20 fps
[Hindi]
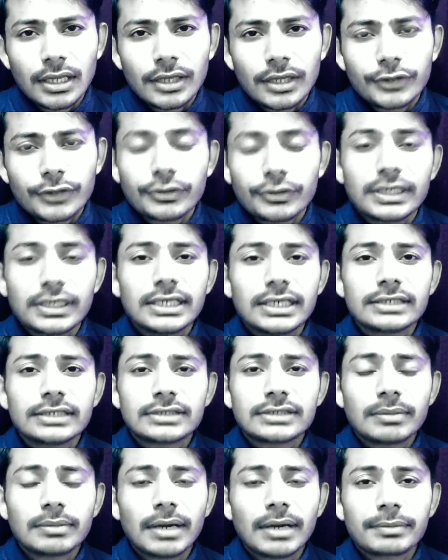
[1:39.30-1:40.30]
क्योंकि ये
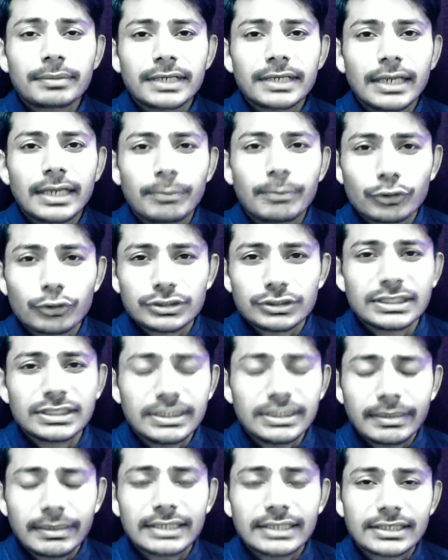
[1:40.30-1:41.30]
सब आपके अपोजिट
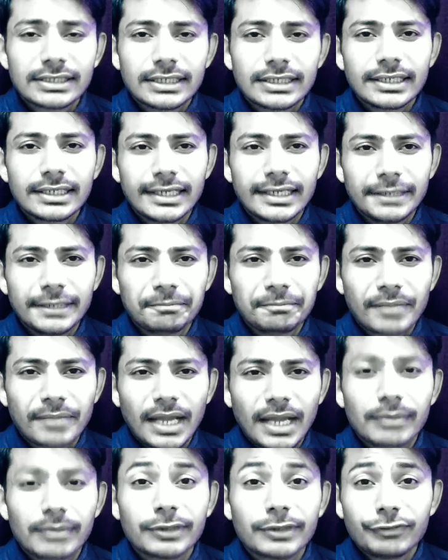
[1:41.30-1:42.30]
ही बात करेंगे
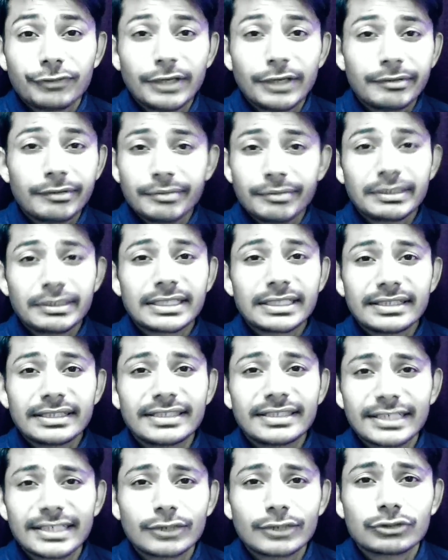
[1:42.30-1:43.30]
आपके फेवर में
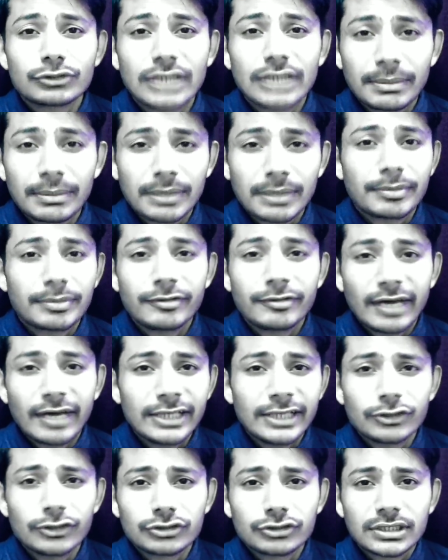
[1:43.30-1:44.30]
गिनती के कुछ आपका
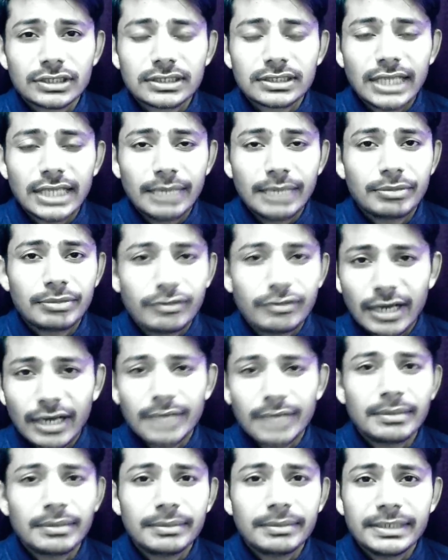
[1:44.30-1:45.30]
परिवार ही हो सकता है
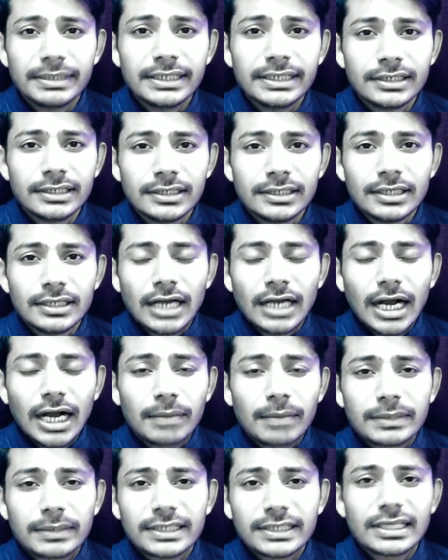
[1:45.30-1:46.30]
परिवार में भी
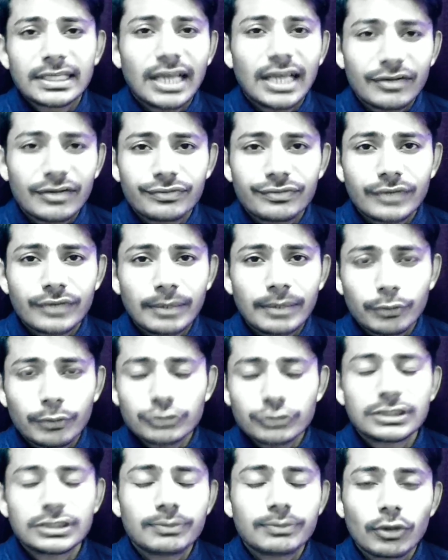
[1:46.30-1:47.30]
आपके खिलाफ
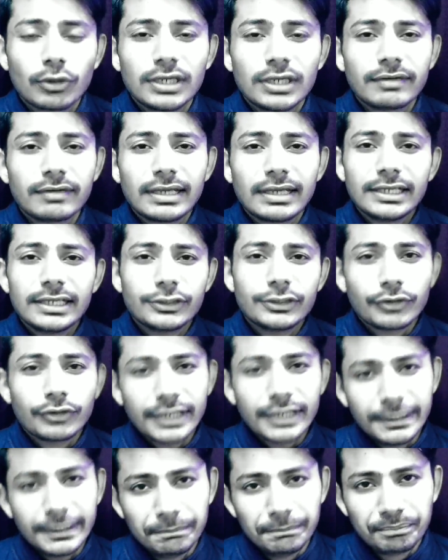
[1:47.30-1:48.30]
अपोजिट बोलने वाले ही
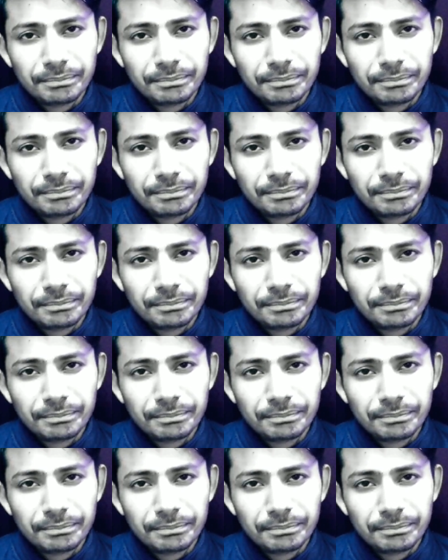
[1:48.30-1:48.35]
होंगे